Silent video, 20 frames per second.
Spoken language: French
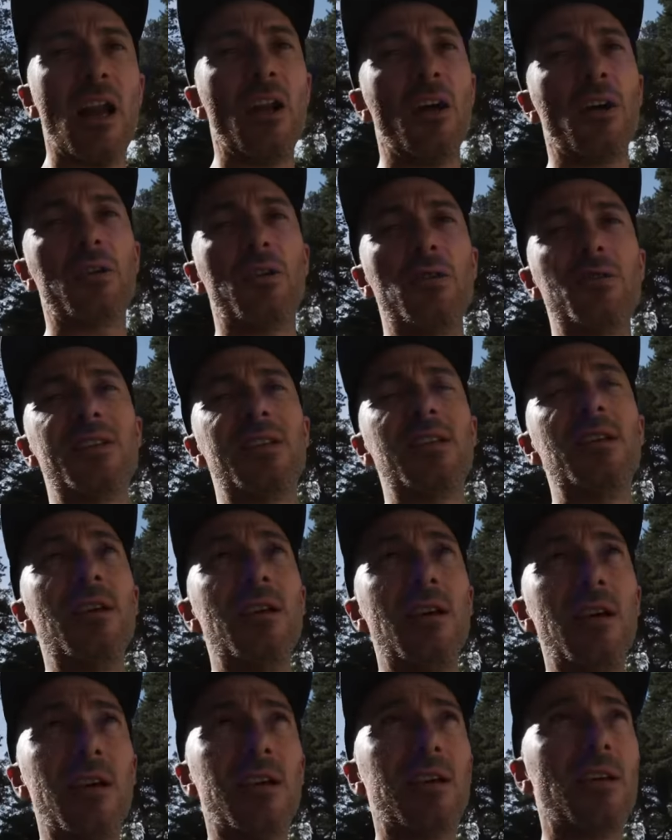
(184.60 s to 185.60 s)
Alors que
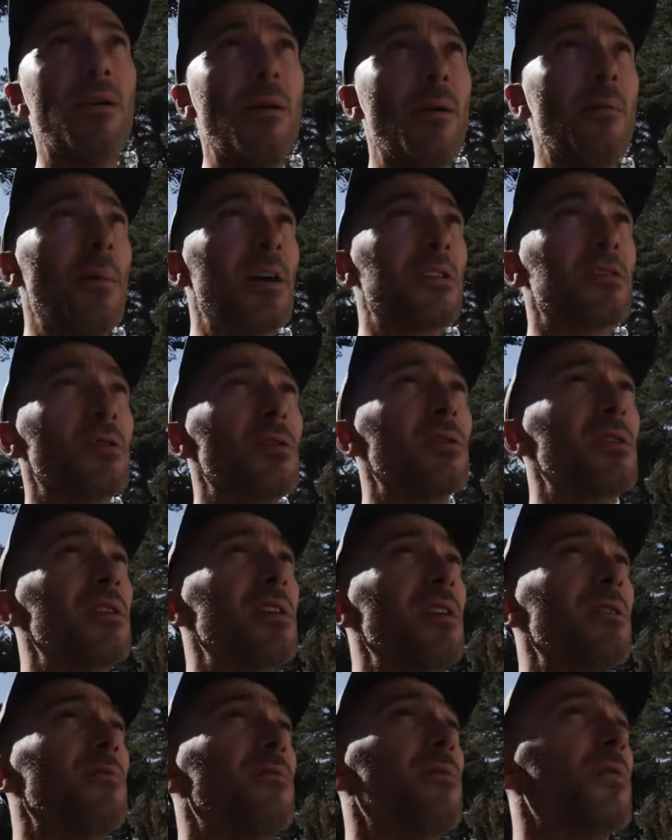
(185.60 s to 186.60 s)
c'est quand même un truc
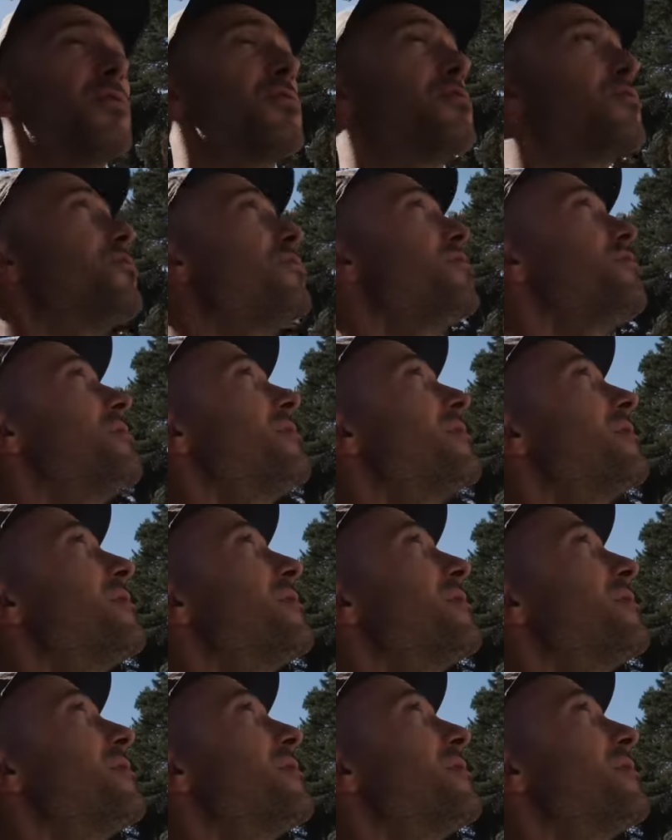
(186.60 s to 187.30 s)
qui est vendu